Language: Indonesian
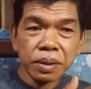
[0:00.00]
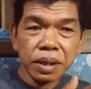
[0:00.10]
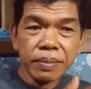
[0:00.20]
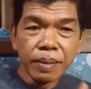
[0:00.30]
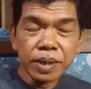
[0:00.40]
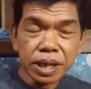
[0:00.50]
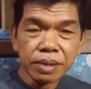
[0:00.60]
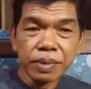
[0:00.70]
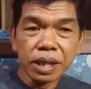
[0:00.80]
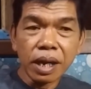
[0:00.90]

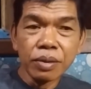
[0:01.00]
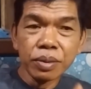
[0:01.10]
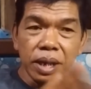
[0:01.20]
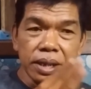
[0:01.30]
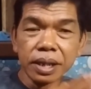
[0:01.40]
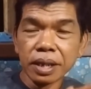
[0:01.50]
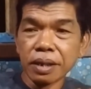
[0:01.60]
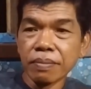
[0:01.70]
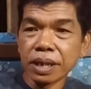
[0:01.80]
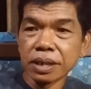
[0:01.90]
5% per tahun, nanti
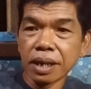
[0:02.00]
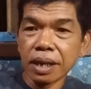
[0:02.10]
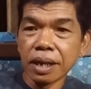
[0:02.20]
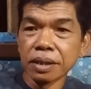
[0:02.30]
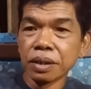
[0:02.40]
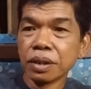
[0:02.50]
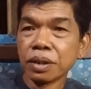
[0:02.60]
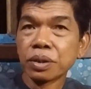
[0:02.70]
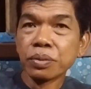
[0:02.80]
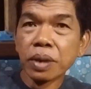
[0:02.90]
ke masyarakat
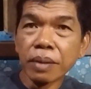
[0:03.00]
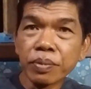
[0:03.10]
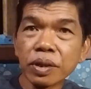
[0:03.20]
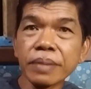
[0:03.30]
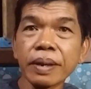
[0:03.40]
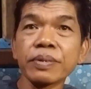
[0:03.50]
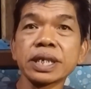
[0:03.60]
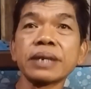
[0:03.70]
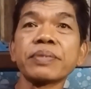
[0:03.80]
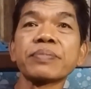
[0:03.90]

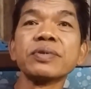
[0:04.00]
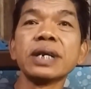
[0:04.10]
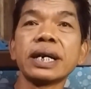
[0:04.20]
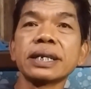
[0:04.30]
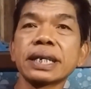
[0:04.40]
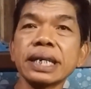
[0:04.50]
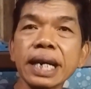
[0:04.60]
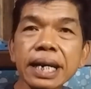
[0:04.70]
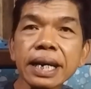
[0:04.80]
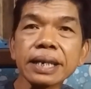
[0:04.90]
25% per bulan.
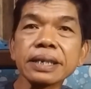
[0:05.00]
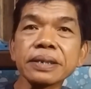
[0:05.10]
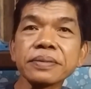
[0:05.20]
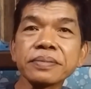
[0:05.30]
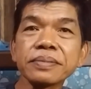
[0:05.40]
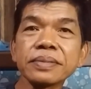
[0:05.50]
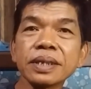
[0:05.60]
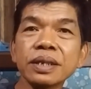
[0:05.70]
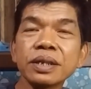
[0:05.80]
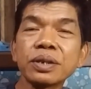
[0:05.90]
Gila nggak ini?
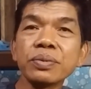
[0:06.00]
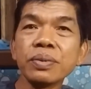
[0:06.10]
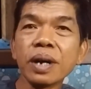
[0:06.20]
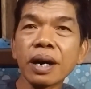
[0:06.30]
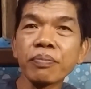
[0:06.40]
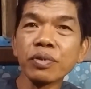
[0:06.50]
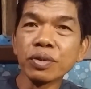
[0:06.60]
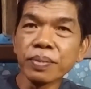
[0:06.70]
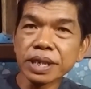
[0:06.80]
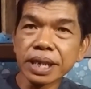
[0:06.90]

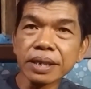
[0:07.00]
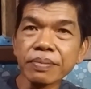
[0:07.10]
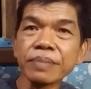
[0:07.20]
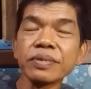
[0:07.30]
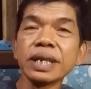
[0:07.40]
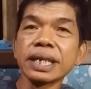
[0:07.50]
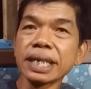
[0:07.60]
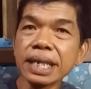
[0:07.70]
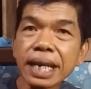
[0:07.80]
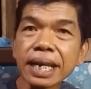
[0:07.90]
20% per bulan.
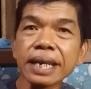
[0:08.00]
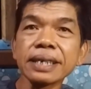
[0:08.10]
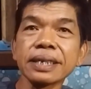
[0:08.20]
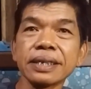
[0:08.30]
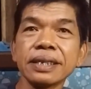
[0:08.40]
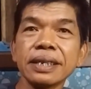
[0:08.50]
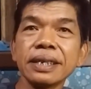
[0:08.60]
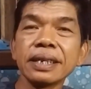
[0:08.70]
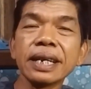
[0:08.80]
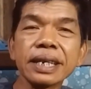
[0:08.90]
Gila nggak ini?
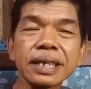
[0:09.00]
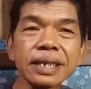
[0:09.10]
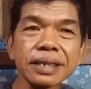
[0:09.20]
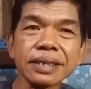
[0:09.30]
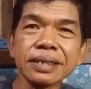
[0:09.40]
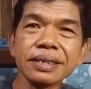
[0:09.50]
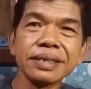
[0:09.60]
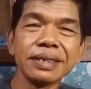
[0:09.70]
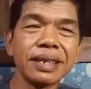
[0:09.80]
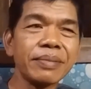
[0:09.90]
Lah ini
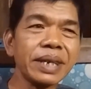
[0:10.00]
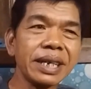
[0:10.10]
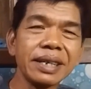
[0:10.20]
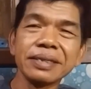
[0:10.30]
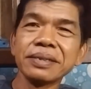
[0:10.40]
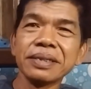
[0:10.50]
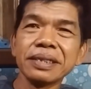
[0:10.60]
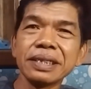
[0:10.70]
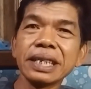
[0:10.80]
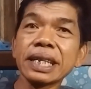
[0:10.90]
apa ya?
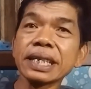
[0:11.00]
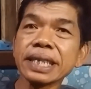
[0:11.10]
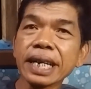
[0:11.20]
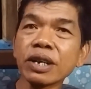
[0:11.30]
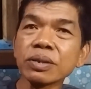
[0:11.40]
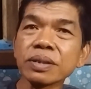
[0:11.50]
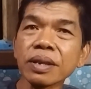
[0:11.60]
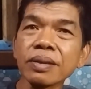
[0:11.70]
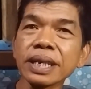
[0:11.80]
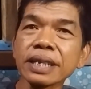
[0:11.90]
Tidak ada cek
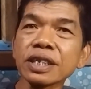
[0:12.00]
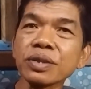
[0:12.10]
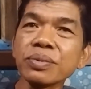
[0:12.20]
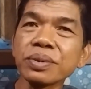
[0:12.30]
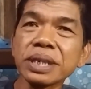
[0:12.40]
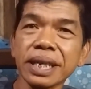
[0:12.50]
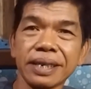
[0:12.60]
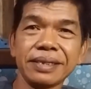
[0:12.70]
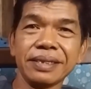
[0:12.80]
kontrol yang setulusnya.